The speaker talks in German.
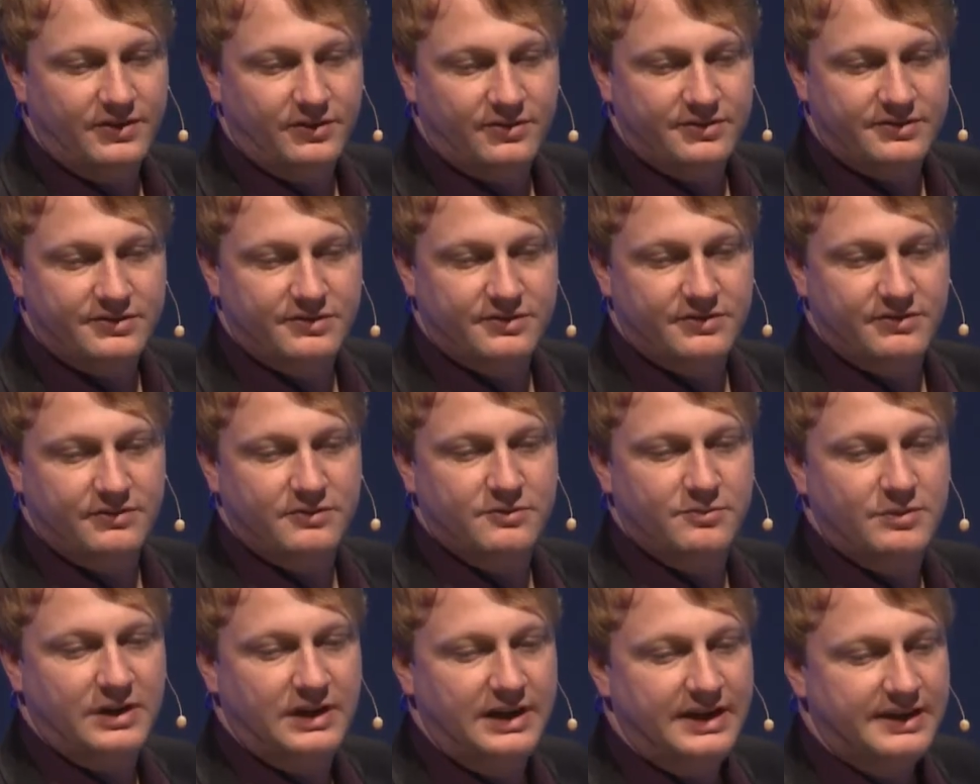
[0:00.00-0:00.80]
uns
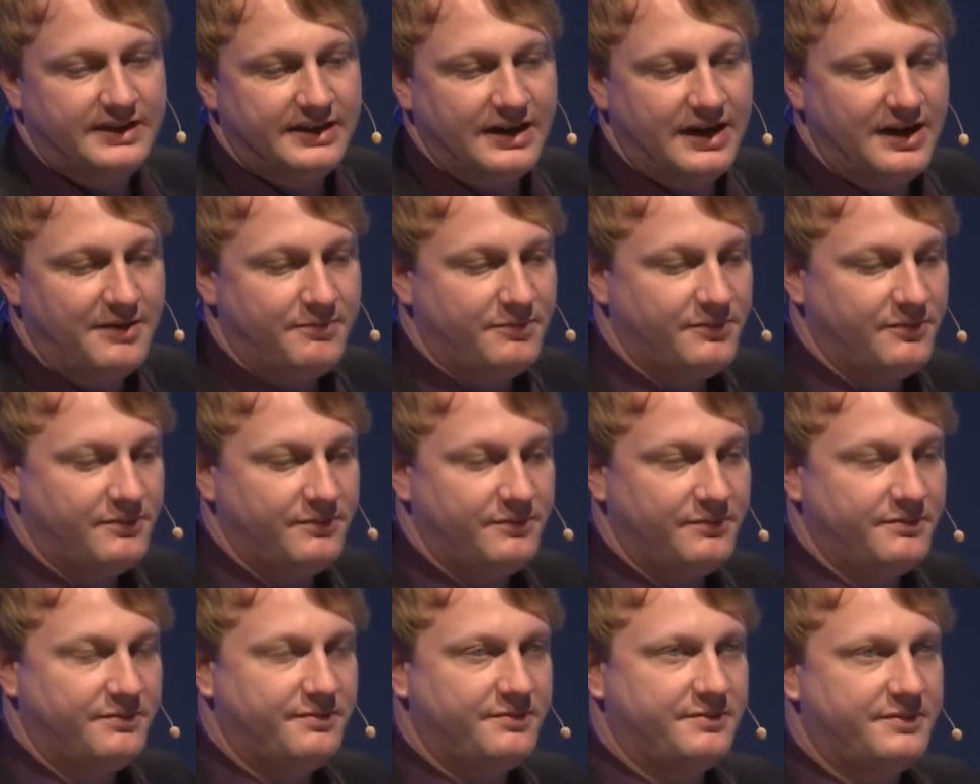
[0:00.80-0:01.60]
überlegt haben,
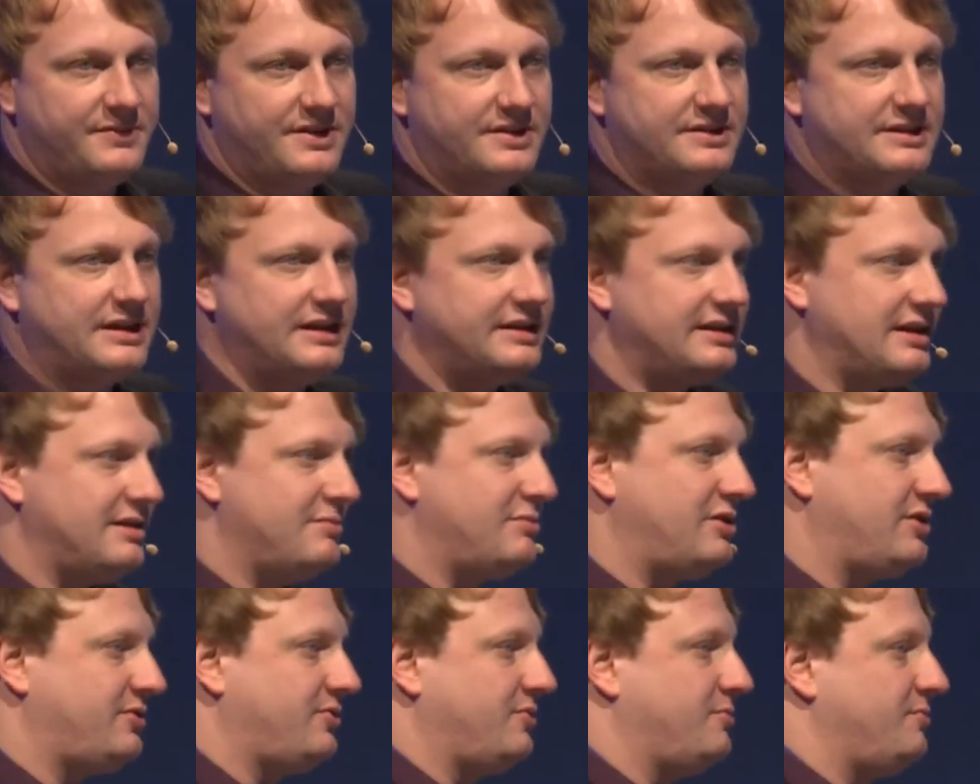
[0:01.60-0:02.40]
es geht ja
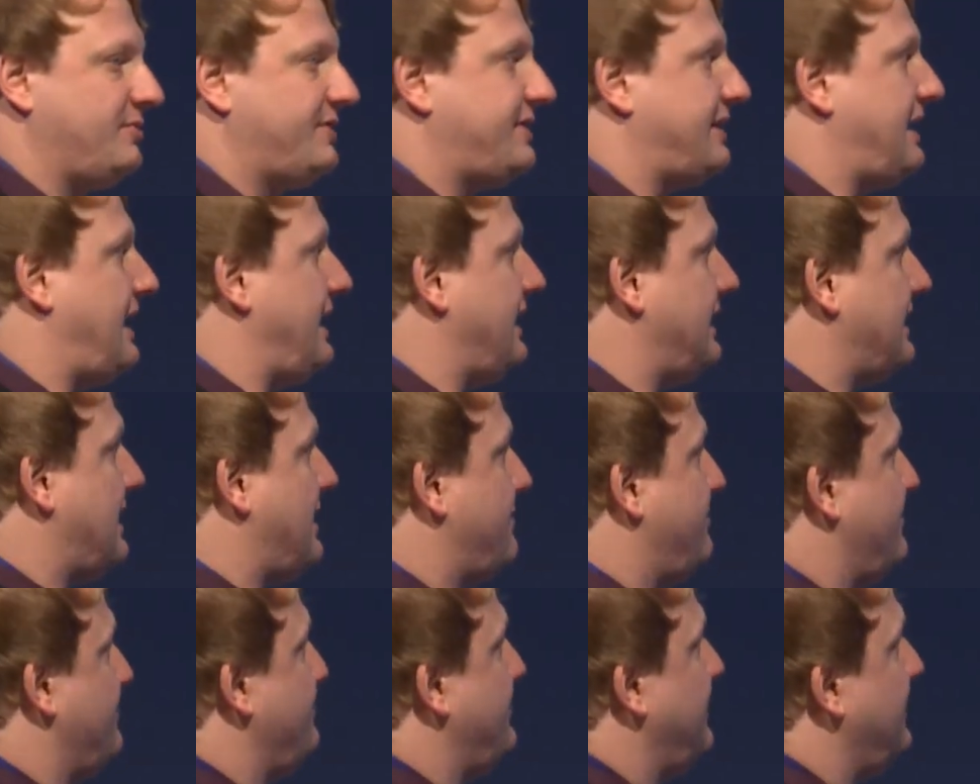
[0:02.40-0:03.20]
immer so ums
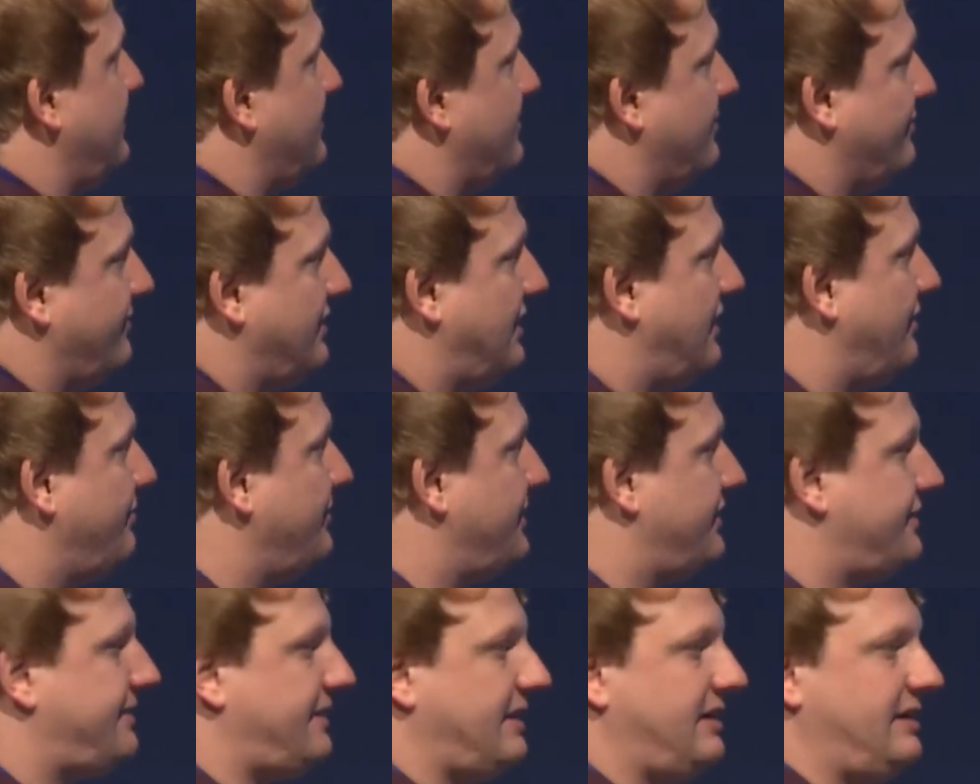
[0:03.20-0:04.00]
Eingabemedium, wir haben
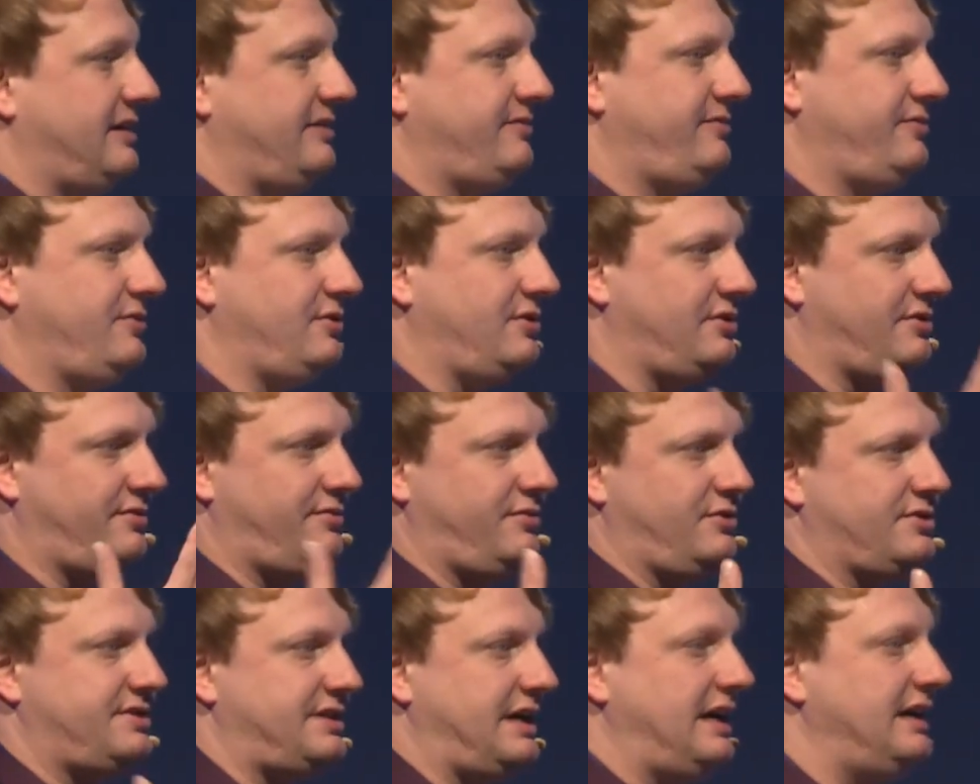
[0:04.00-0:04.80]
das halt für,
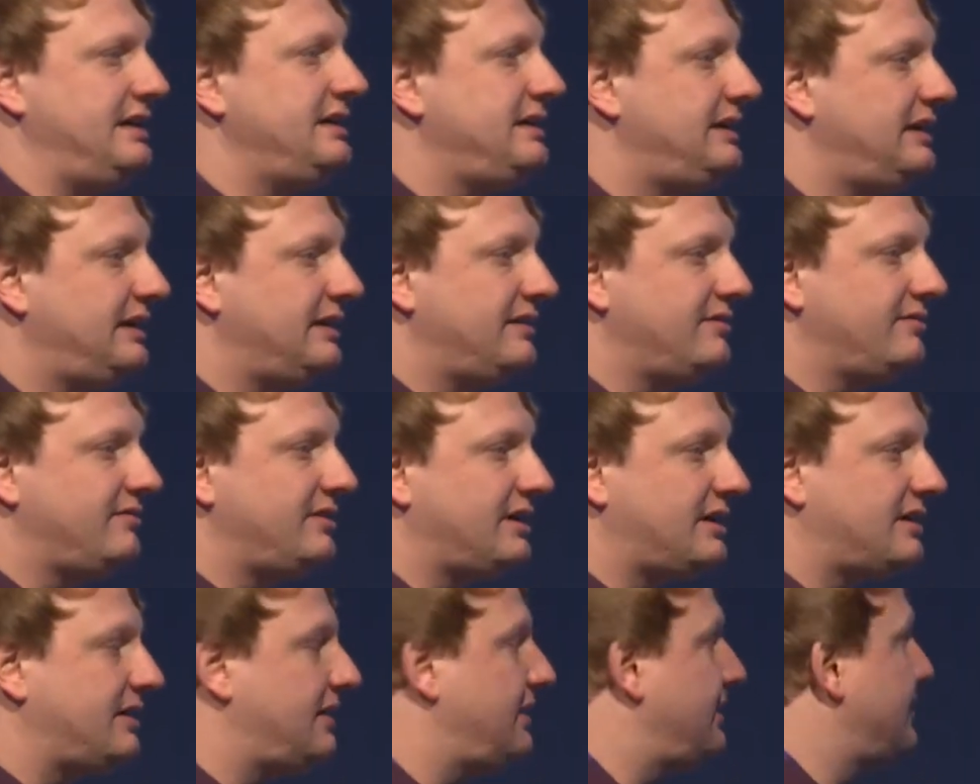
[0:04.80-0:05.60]
fürs Handy
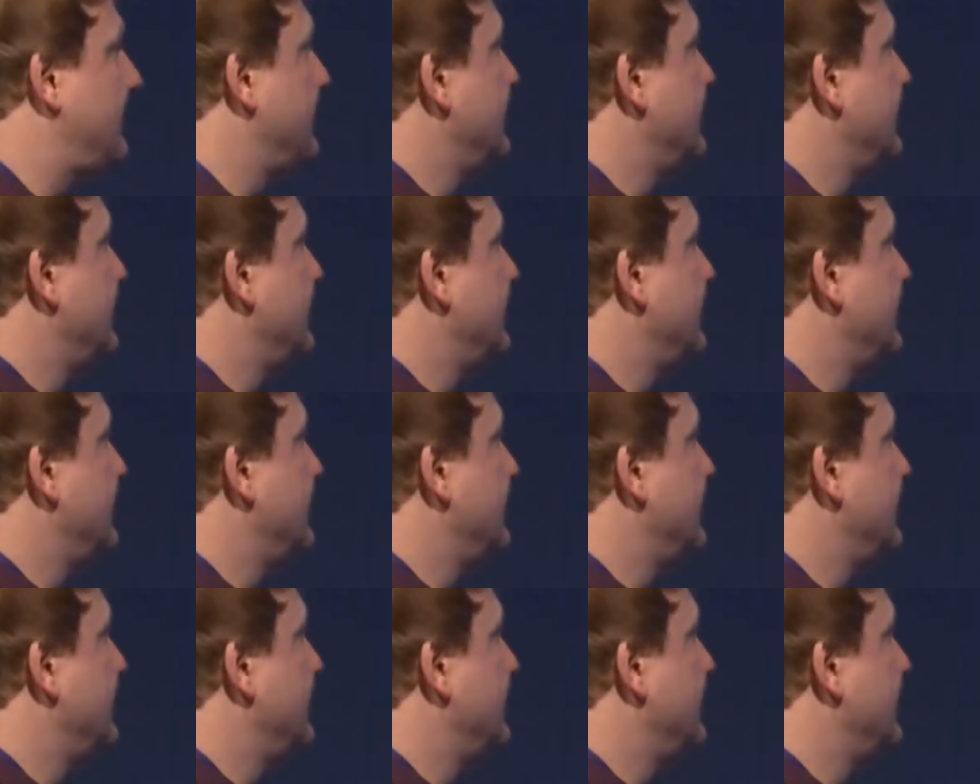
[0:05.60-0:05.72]
entwickelt.